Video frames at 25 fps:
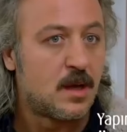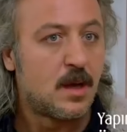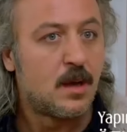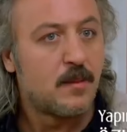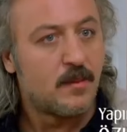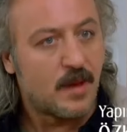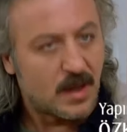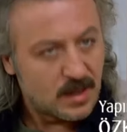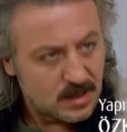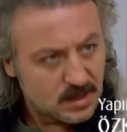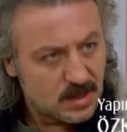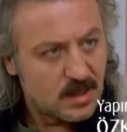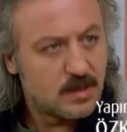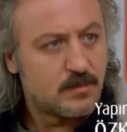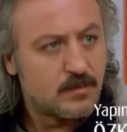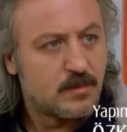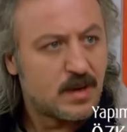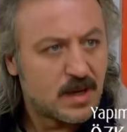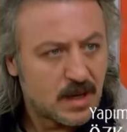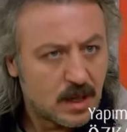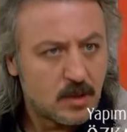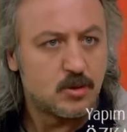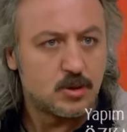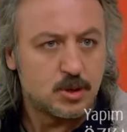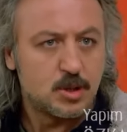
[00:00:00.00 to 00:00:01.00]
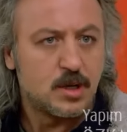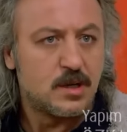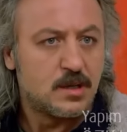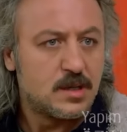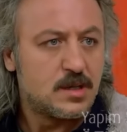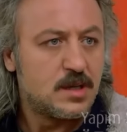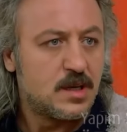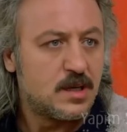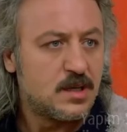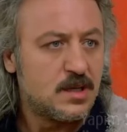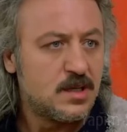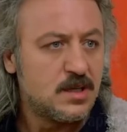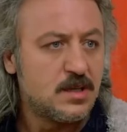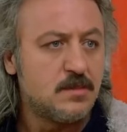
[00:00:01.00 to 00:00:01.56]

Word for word: Он здесь задохнется в пыли.